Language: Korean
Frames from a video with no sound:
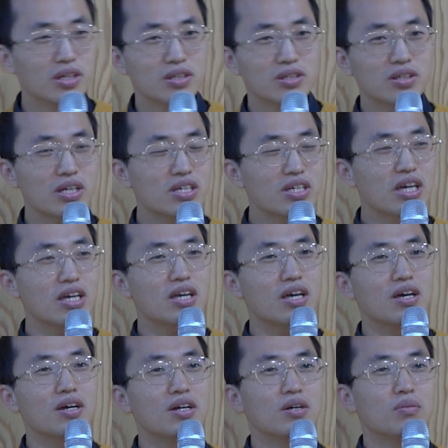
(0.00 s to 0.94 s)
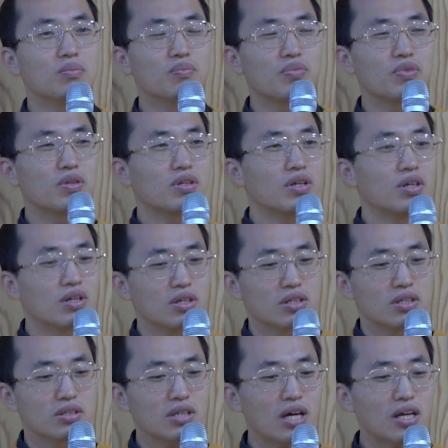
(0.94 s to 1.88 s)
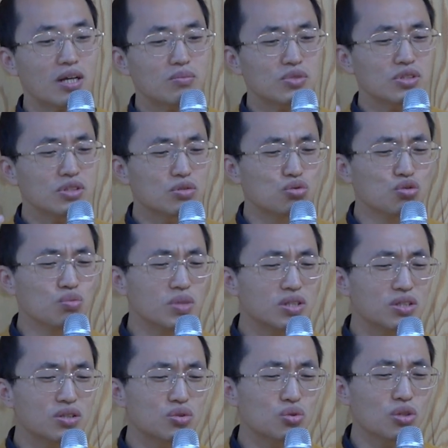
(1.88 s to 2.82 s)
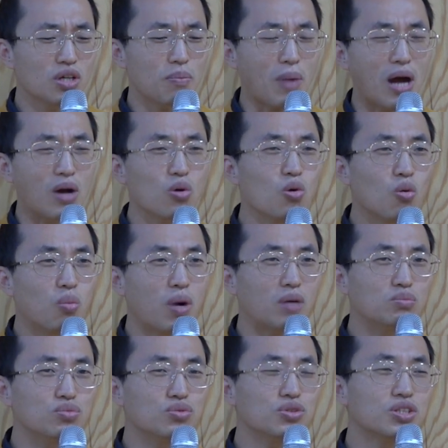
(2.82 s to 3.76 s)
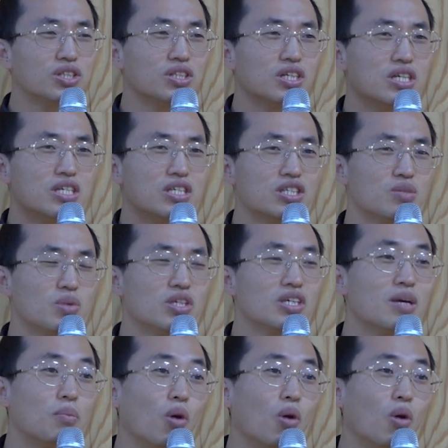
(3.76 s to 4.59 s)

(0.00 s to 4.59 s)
그러니까 이게 사람들, 국민들 속에 반공 반복 의식이 있으면 이게